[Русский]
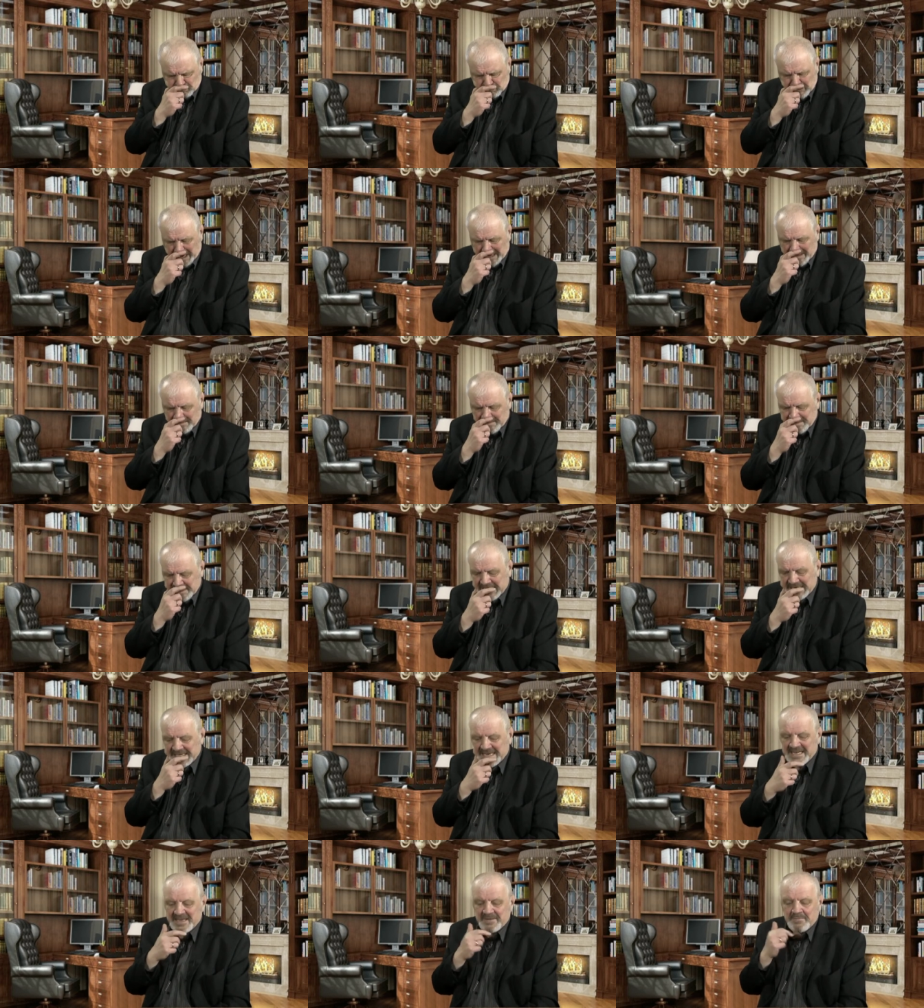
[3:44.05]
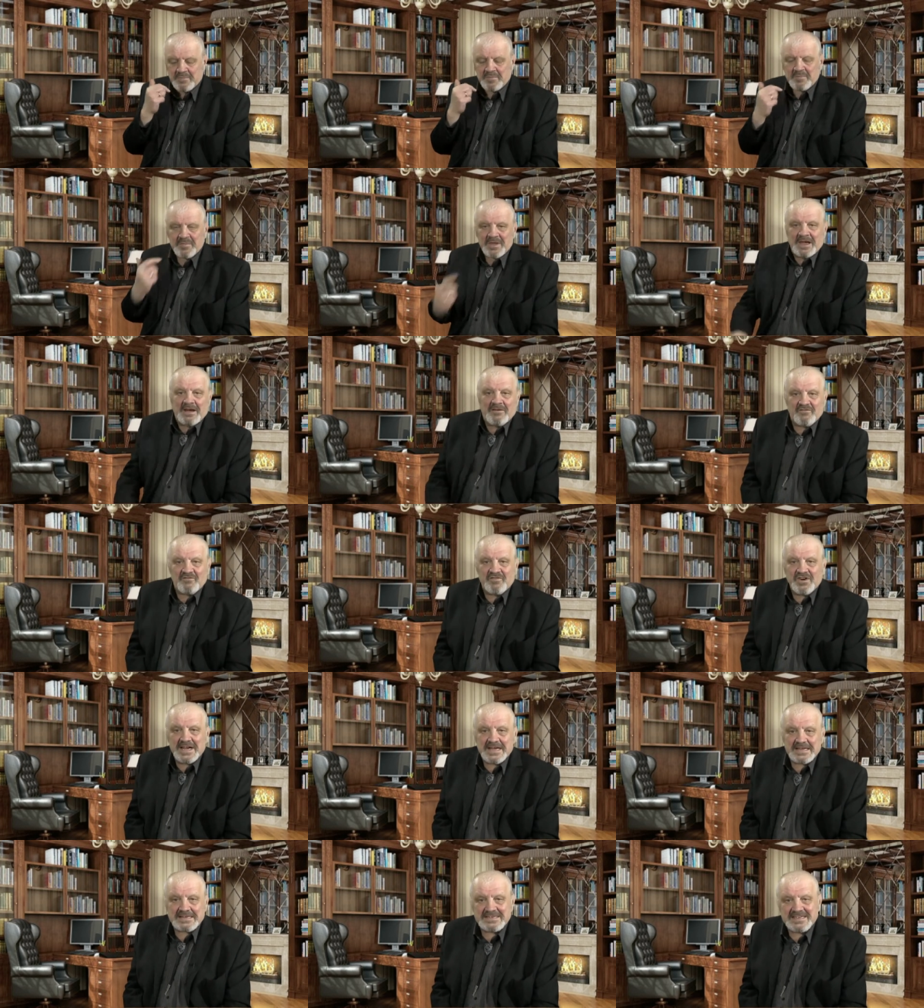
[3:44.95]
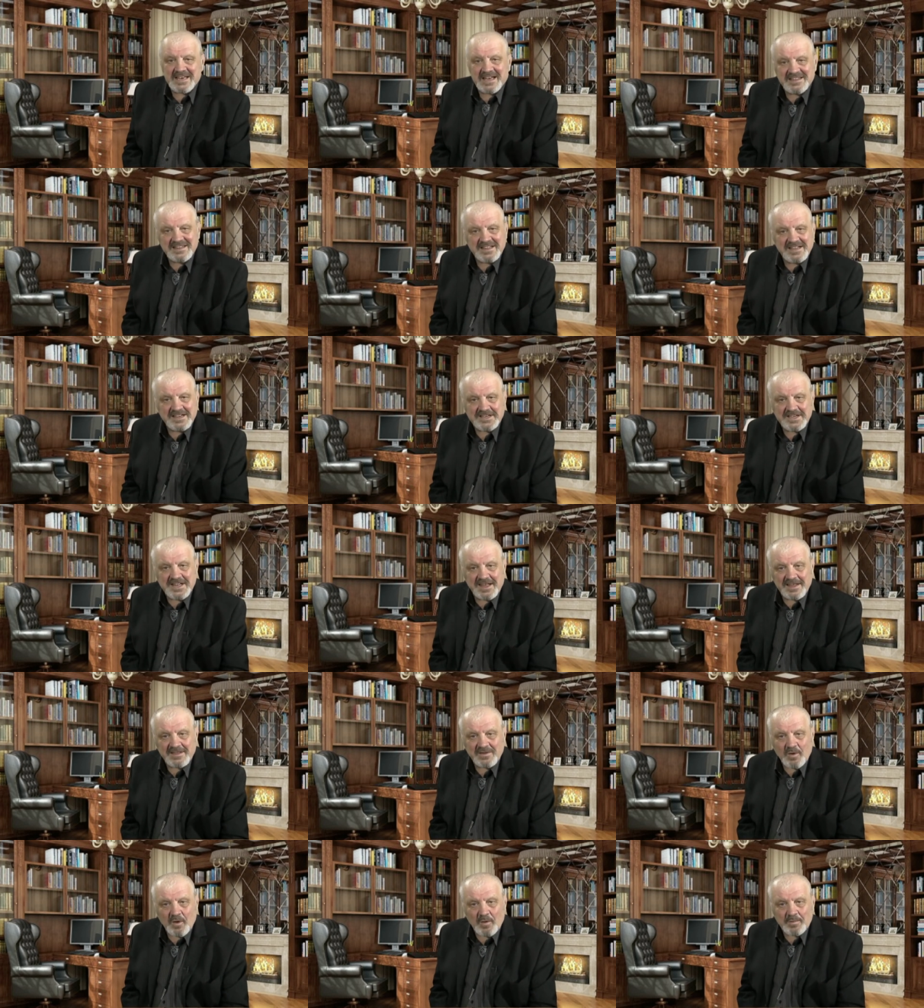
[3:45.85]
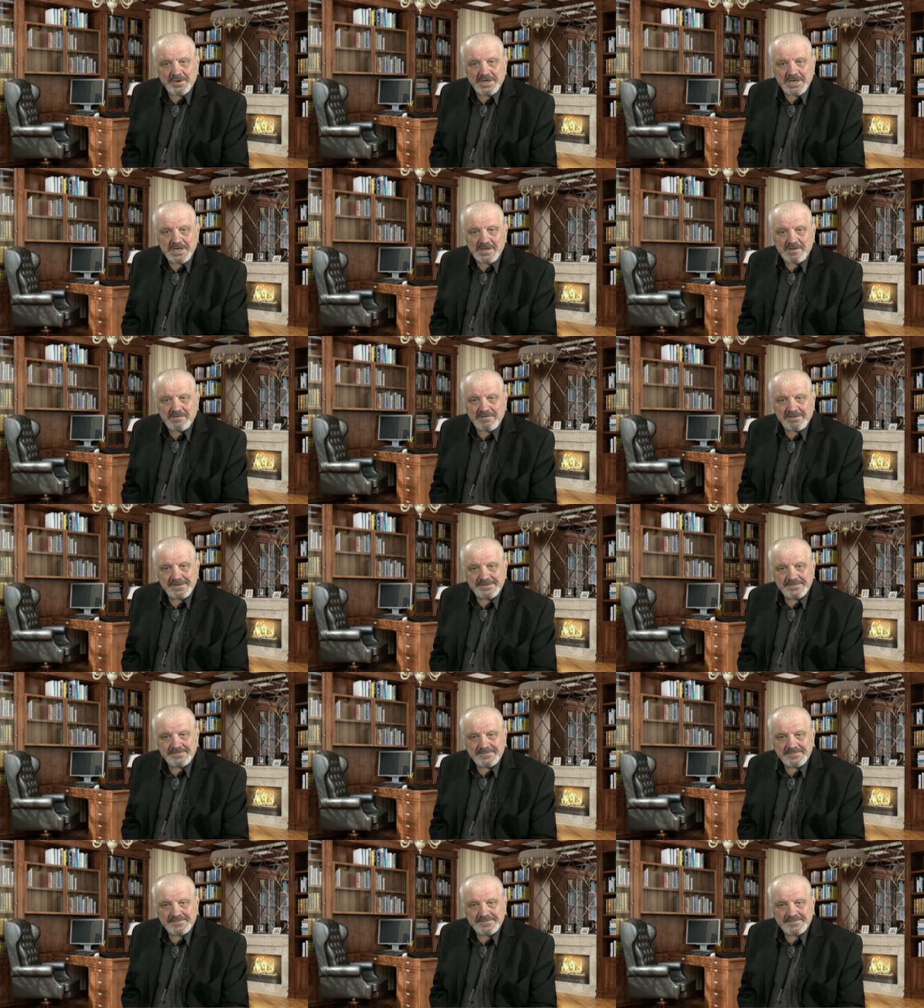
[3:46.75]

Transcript: как вам сказать, вы ценный член общества,